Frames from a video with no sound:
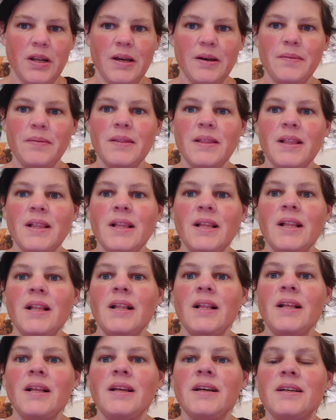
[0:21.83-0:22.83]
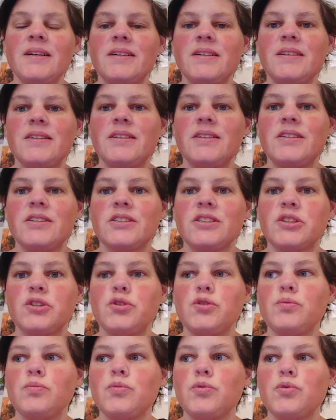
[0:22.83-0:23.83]
voilà, euh, j'ai
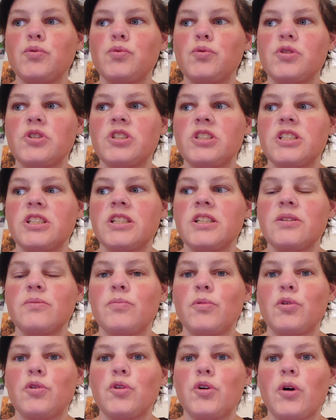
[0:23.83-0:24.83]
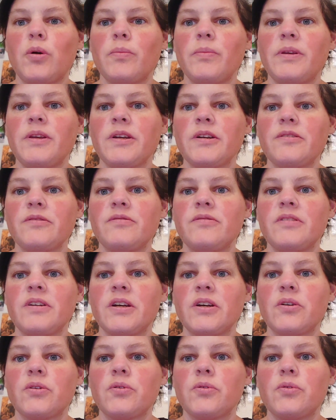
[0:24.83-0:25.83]
dû me coucher ou m'endormir
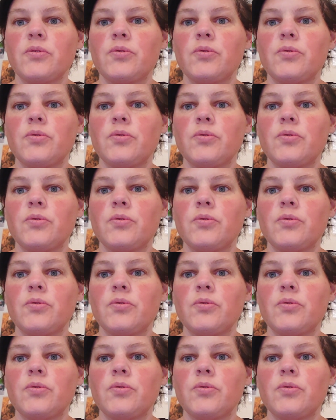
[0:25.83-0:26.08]
vers 2h,